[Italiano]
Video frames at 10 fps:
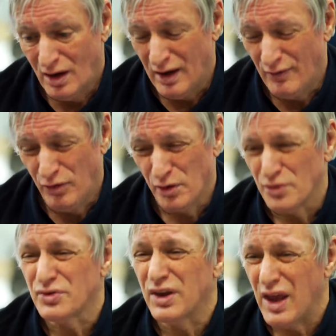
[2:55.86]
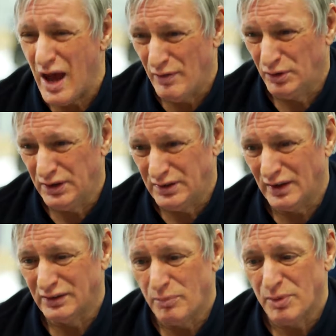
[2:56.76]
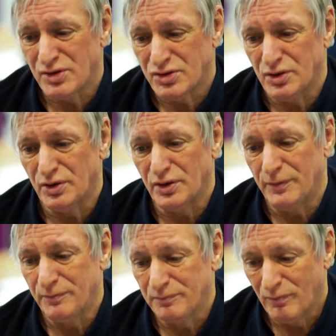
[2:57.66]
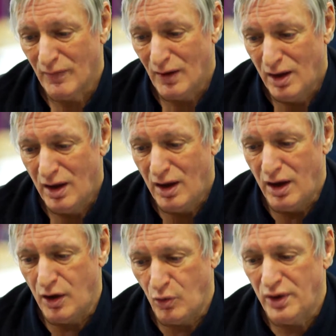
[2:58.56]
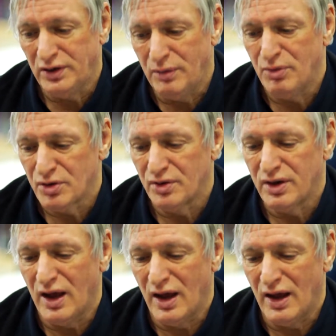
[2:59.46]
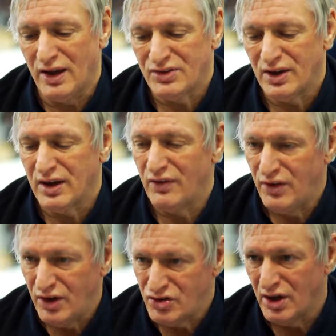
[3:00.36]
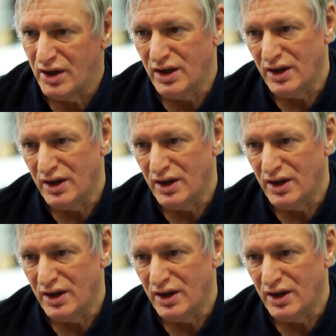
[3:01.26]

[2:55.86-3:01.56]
lavoro schiavo di tante persone e quindi bisogna essere vigili